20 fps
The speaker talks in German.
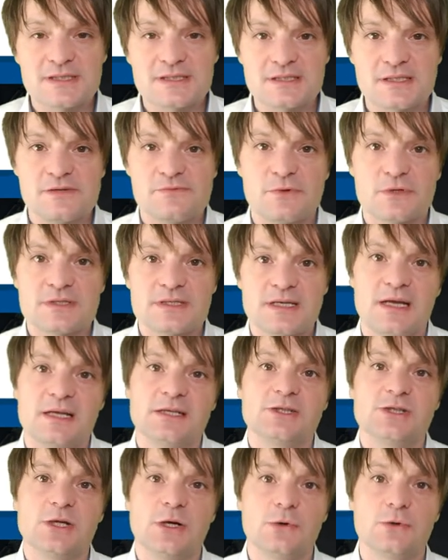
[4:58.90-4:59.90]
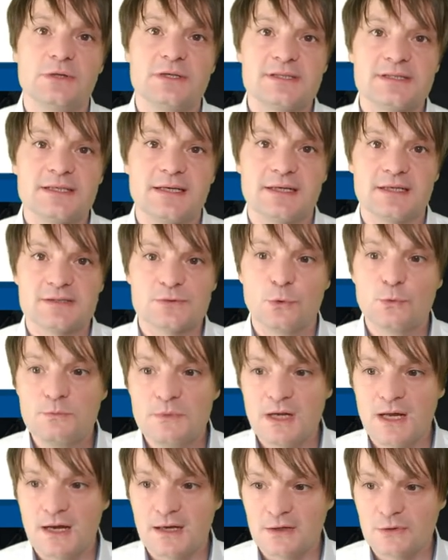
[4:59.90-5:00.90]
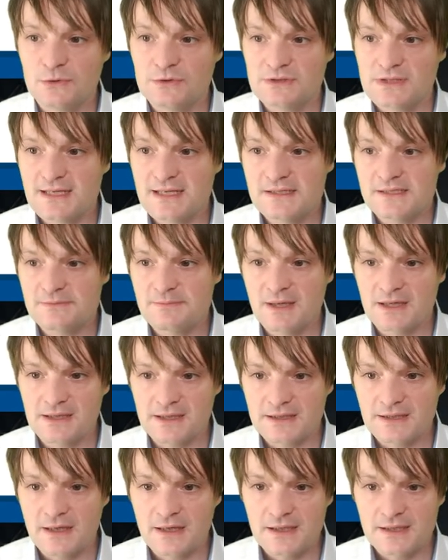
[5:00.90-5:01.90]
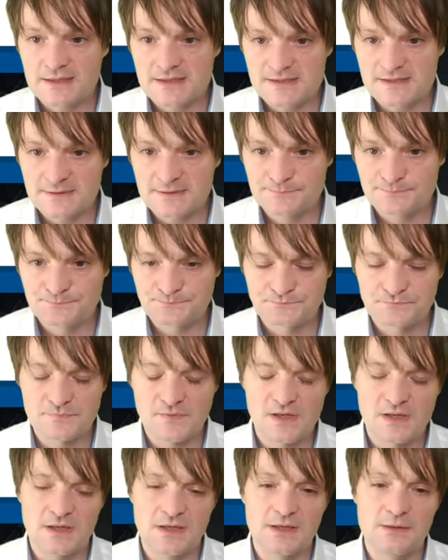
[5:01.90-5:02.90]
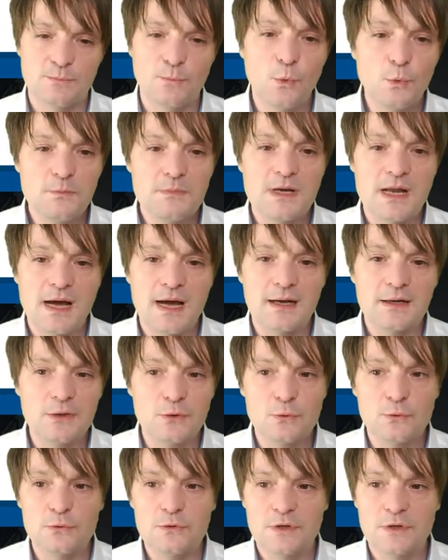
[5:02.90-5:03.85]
den wir uns anschauen, ist der des Umlagerns eines Materials. Ähm, Umlagerung